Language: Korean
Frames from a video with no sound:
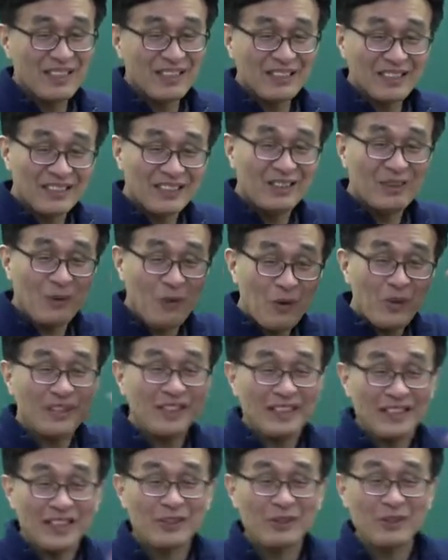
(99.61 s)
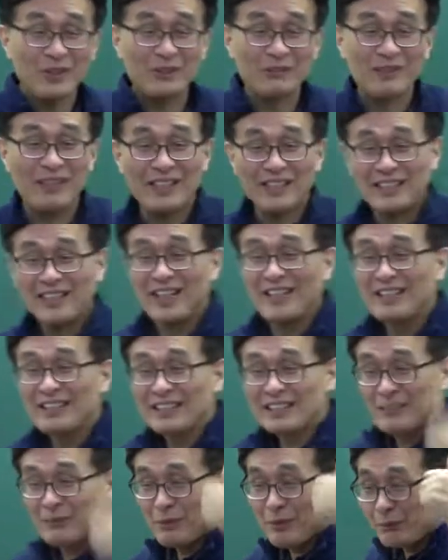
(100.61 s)
그건 꼭 기억해야 된다.
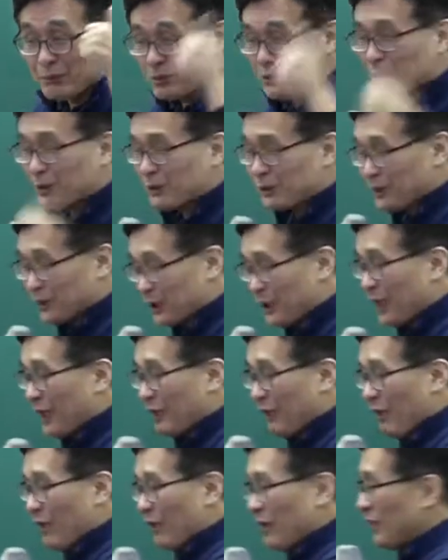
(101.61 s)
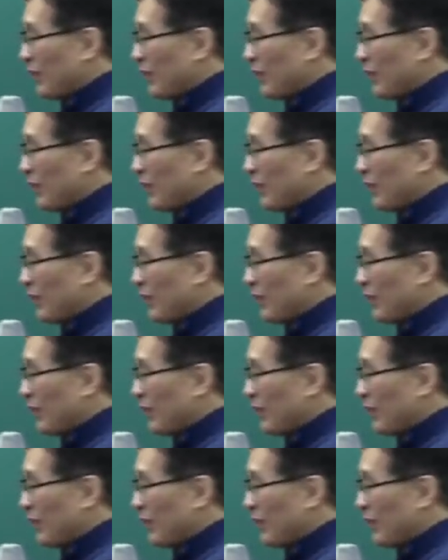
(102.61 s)
현금이 무조건 최고.